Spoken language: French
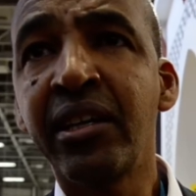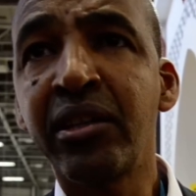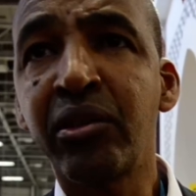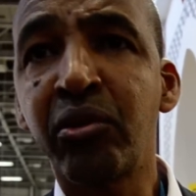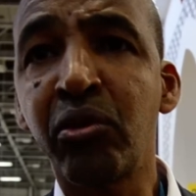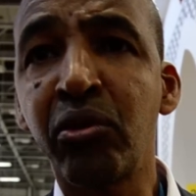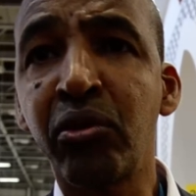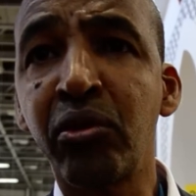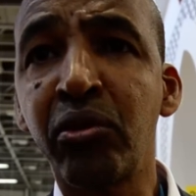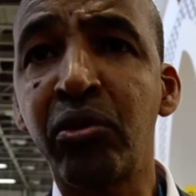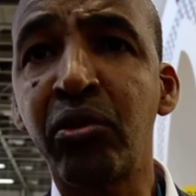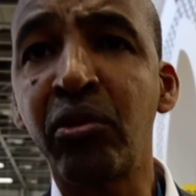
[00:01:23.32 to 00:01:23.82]

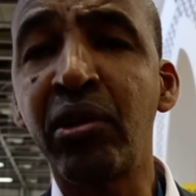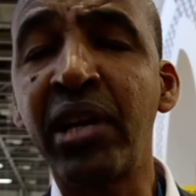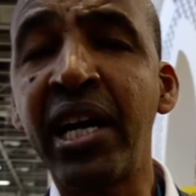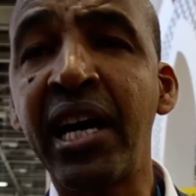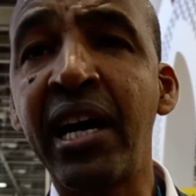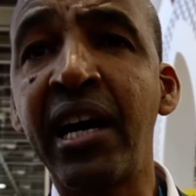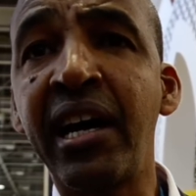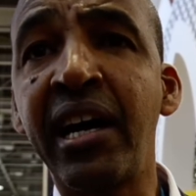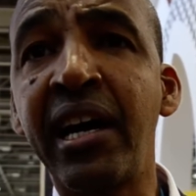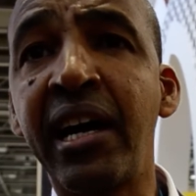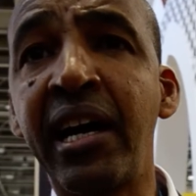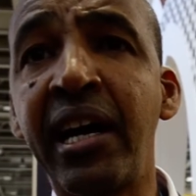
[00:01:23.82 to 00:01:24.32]
de,
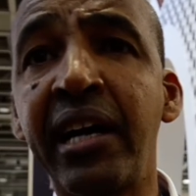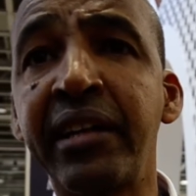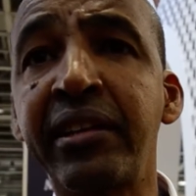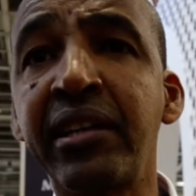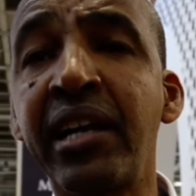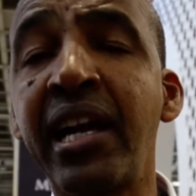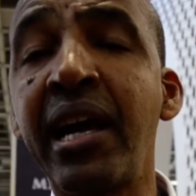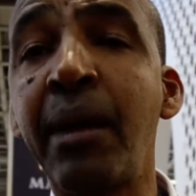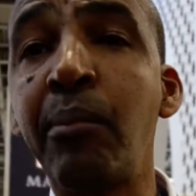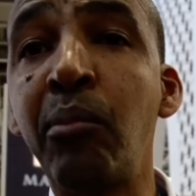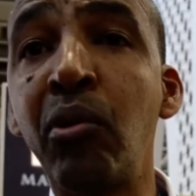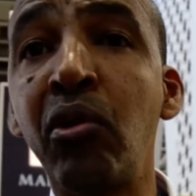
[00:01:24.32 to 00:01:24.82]

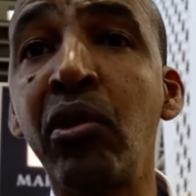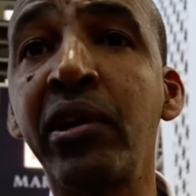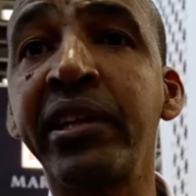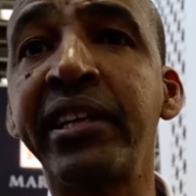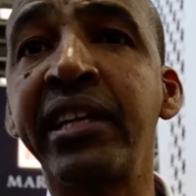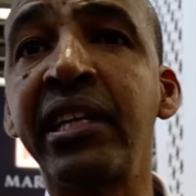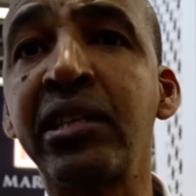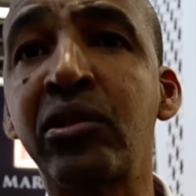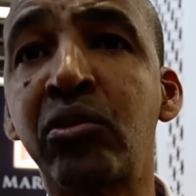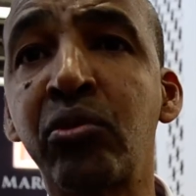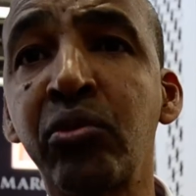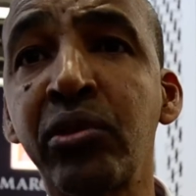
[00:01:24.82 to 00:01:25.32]
la, mort
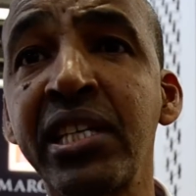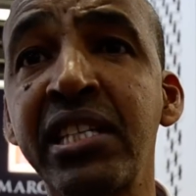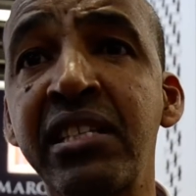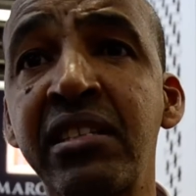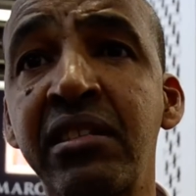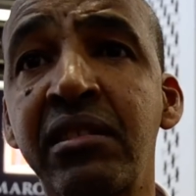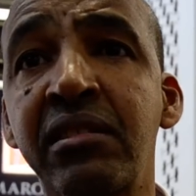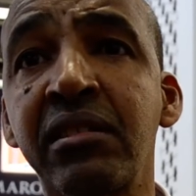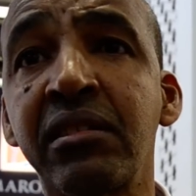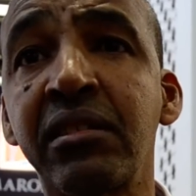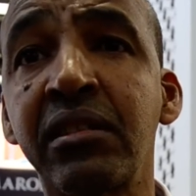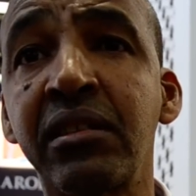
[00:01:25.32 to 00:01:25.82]
d'un
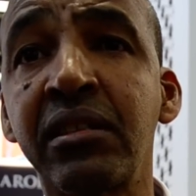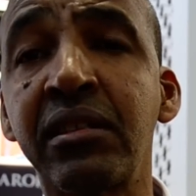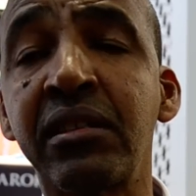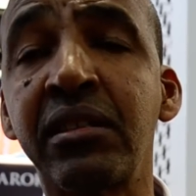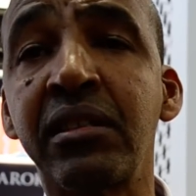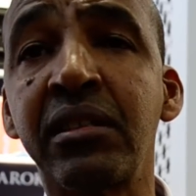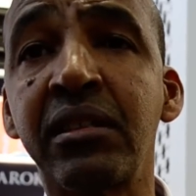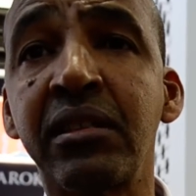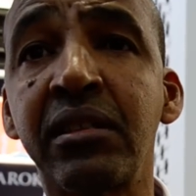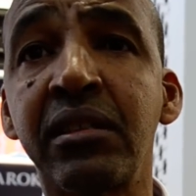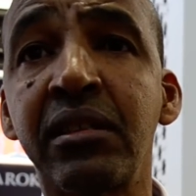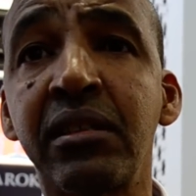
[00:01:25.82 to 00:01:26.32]
touriste
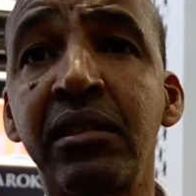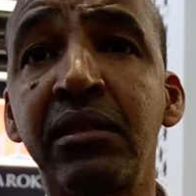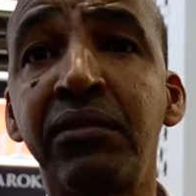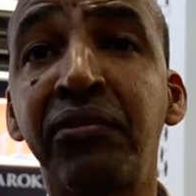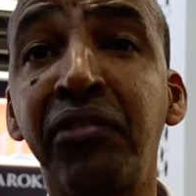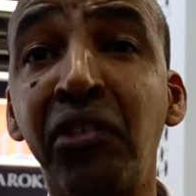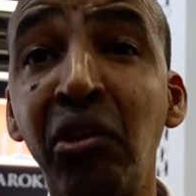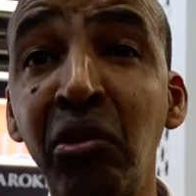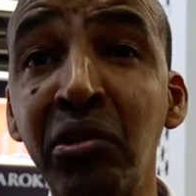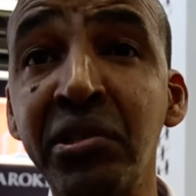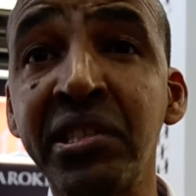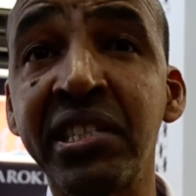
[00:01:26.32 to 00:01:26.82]

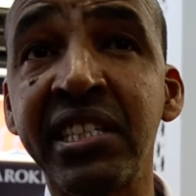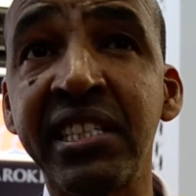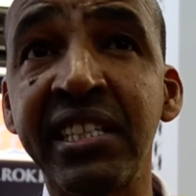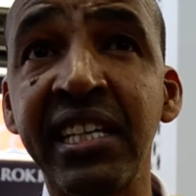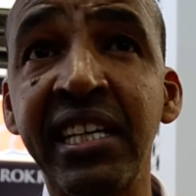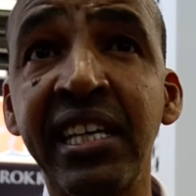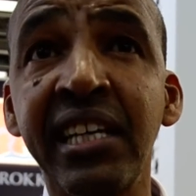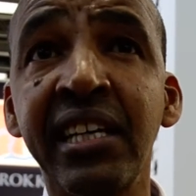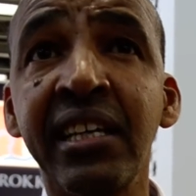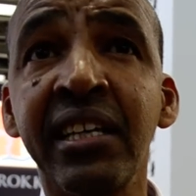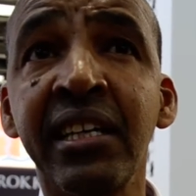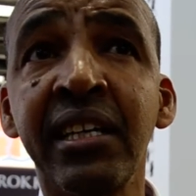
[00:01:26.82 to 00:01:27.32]

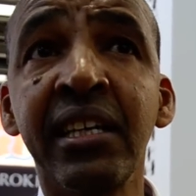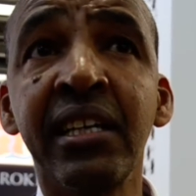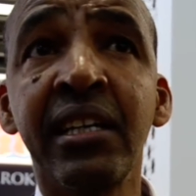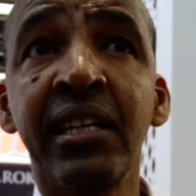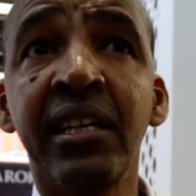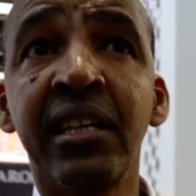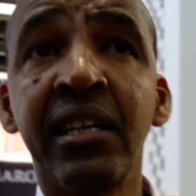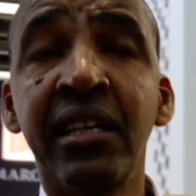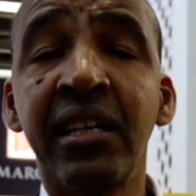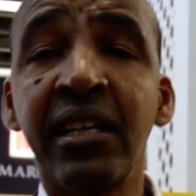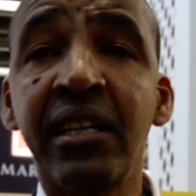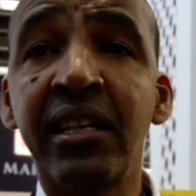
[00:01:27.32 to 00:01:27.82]
français
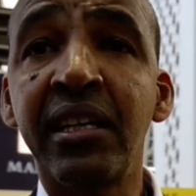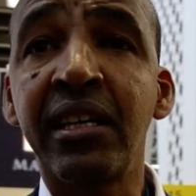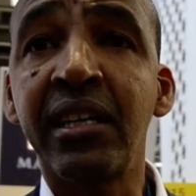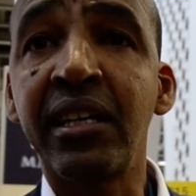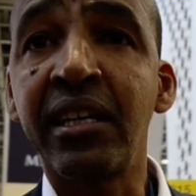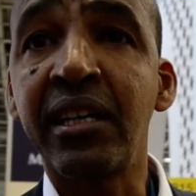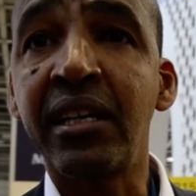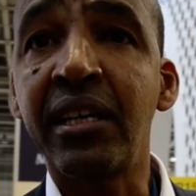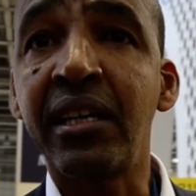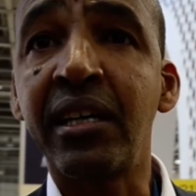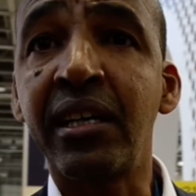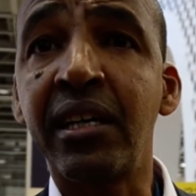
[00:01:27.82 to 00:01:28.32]

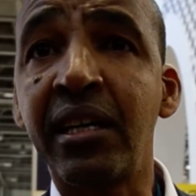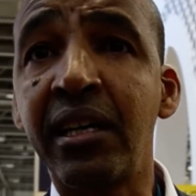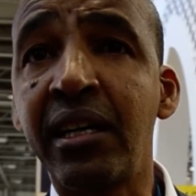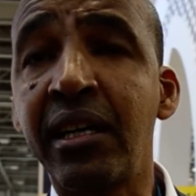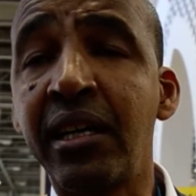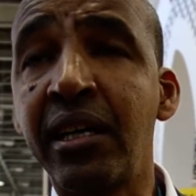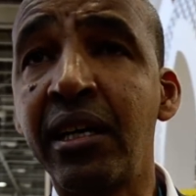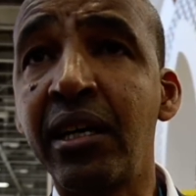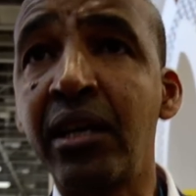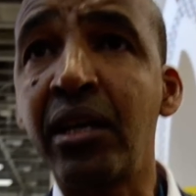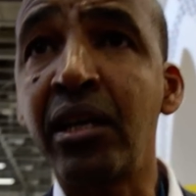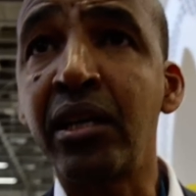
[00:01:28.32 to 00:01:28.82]

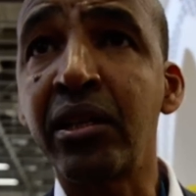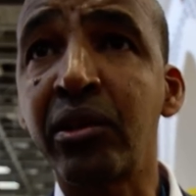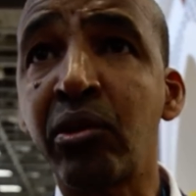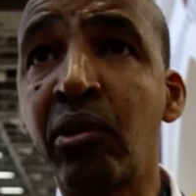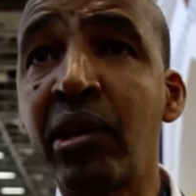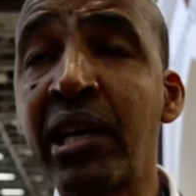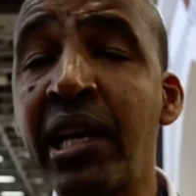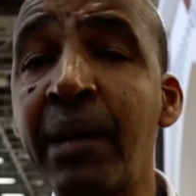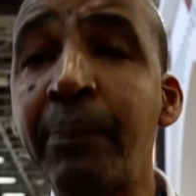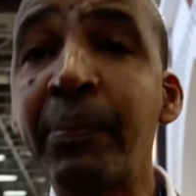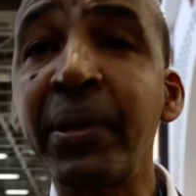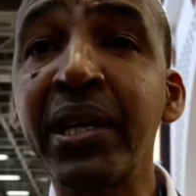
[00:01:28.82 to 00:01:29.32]
euh, dans
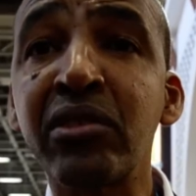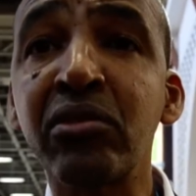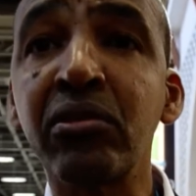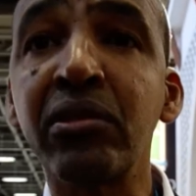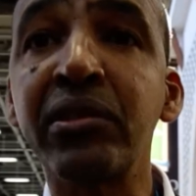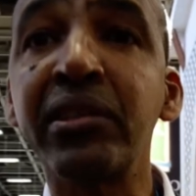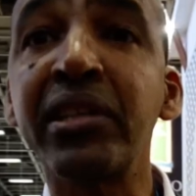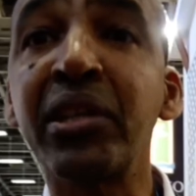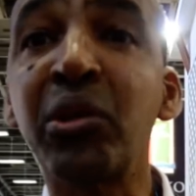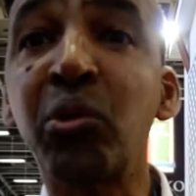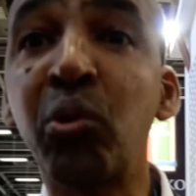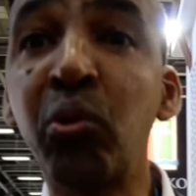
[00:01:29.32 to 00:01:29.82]
la
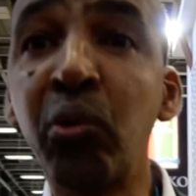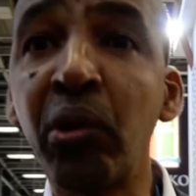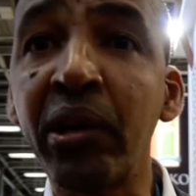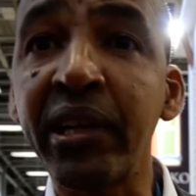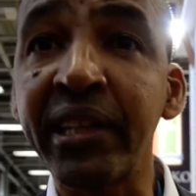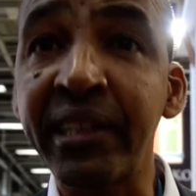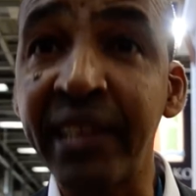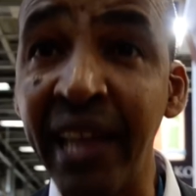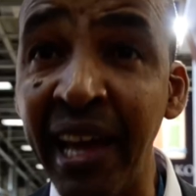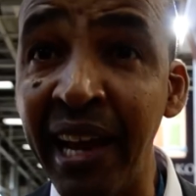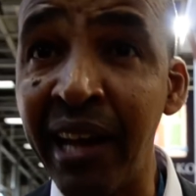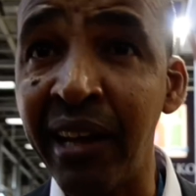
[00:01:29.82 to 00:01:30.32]
personne des
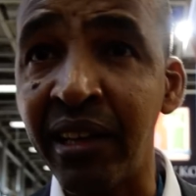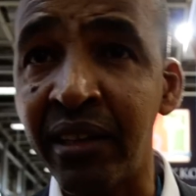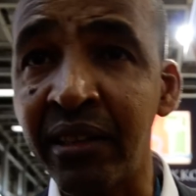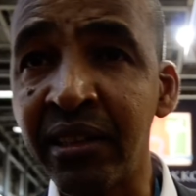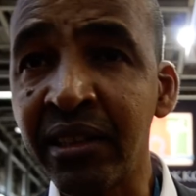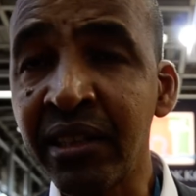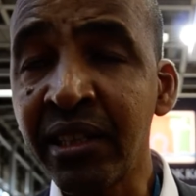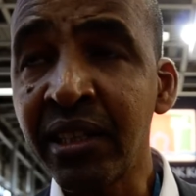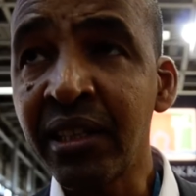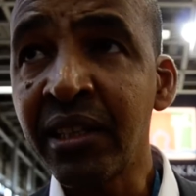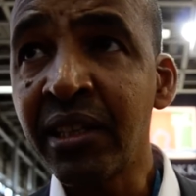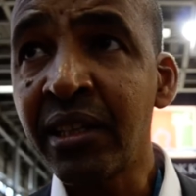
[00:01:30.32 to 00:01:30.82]
Gourdel,
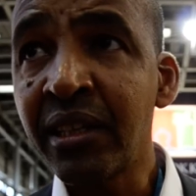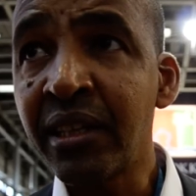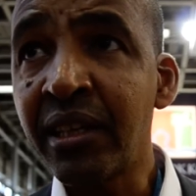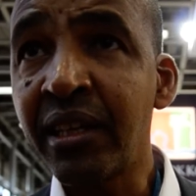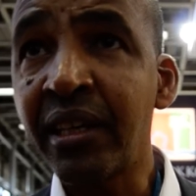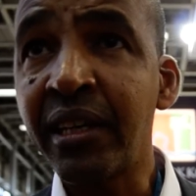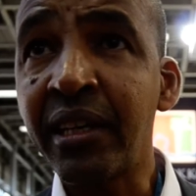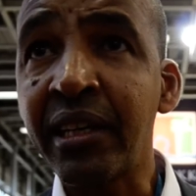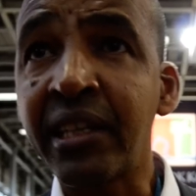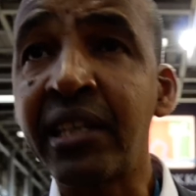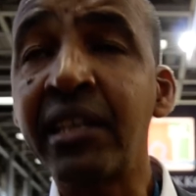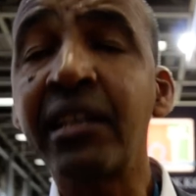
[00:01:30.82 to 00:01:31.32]

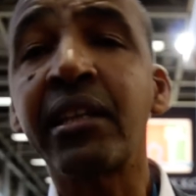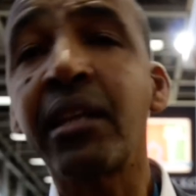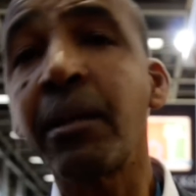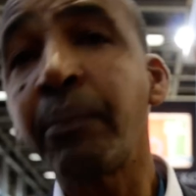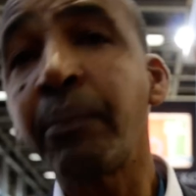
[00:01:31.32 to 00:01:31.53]
euh, qui était